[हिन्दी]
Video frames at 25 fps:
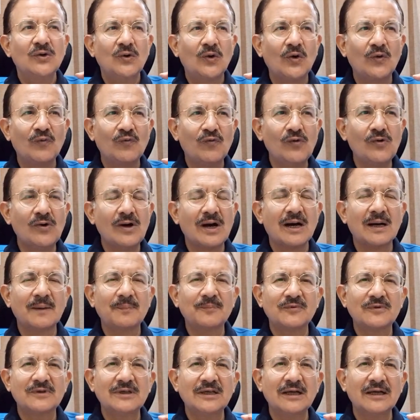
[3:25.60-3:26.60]
और वो
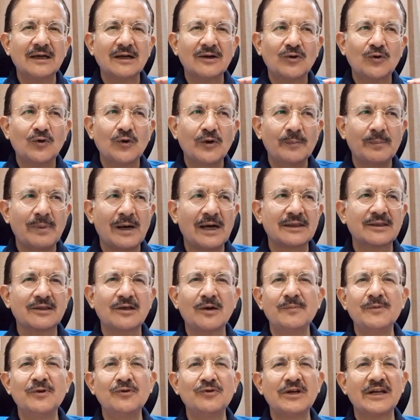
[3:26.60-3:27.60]
आपसे कोई बात
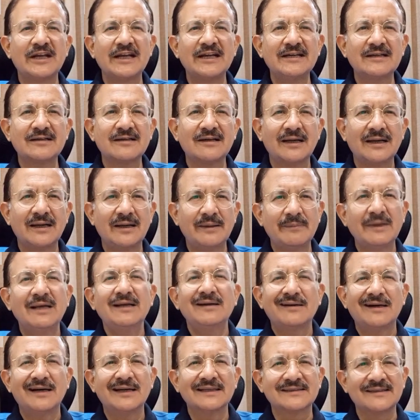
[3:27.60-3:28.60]
कम्युनिकेट करने में
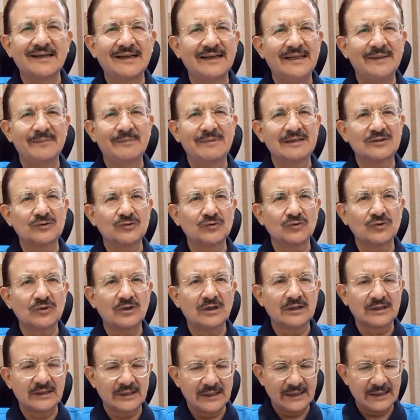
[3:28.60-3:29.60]
आसानी महसूस
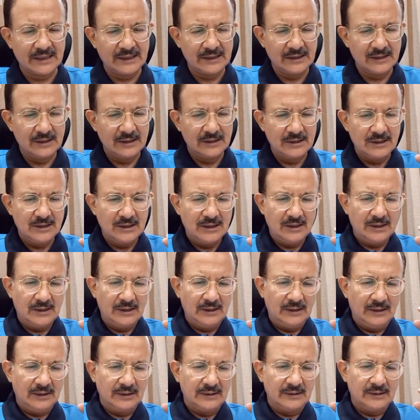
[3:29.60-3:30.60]
करता है
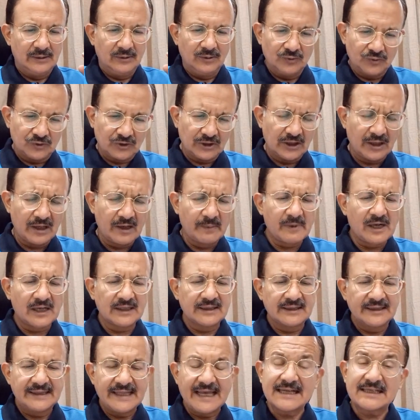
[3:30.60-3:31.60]
उसके बाद
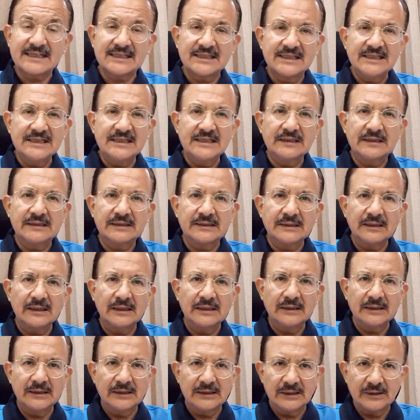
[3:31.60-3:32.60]
नेक्स्ट चीज़
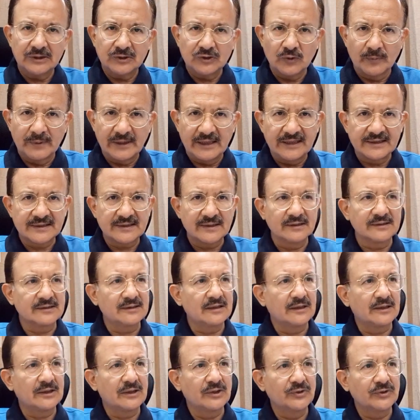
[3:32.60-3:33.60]
जो मैं डिस्कस
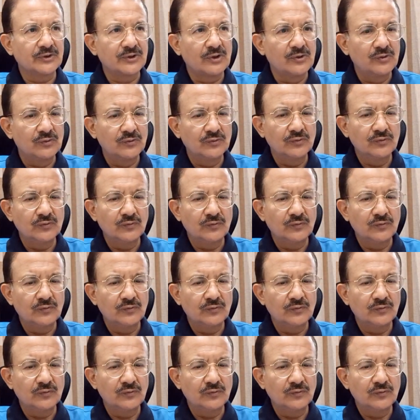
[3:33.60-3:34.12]
कर रहा होता हूँ